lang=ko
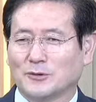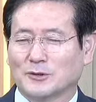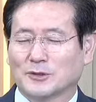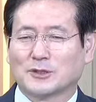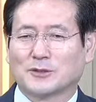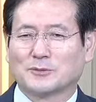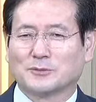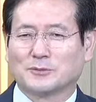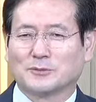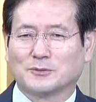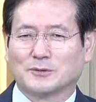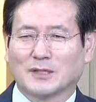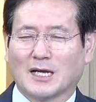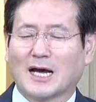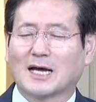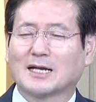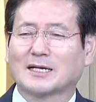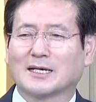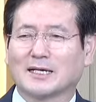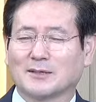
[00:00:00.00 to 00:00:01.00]
여러분
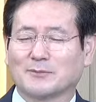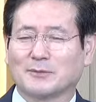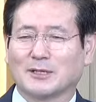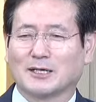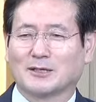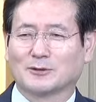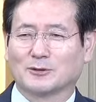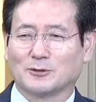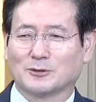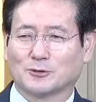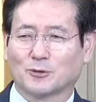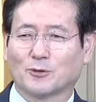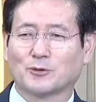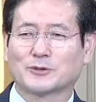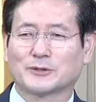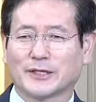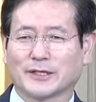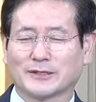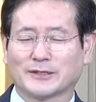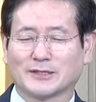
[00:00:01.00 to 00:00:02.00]
하나님의 아들
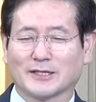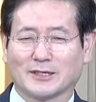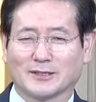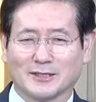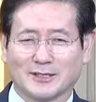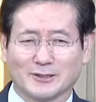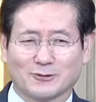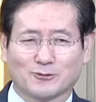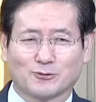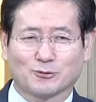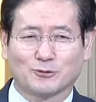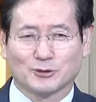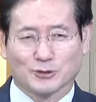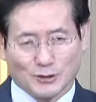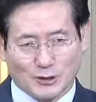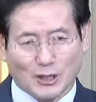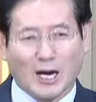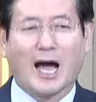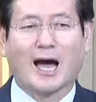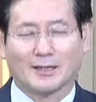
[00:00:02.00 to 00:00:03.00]
독생자
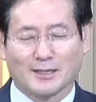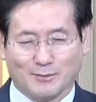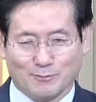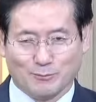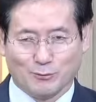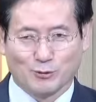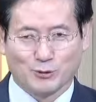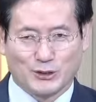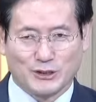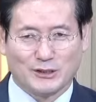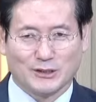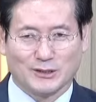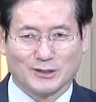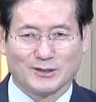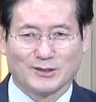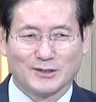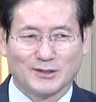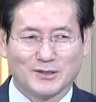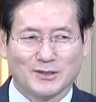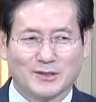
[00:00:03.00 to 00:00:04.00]
예수를 그 안에 모신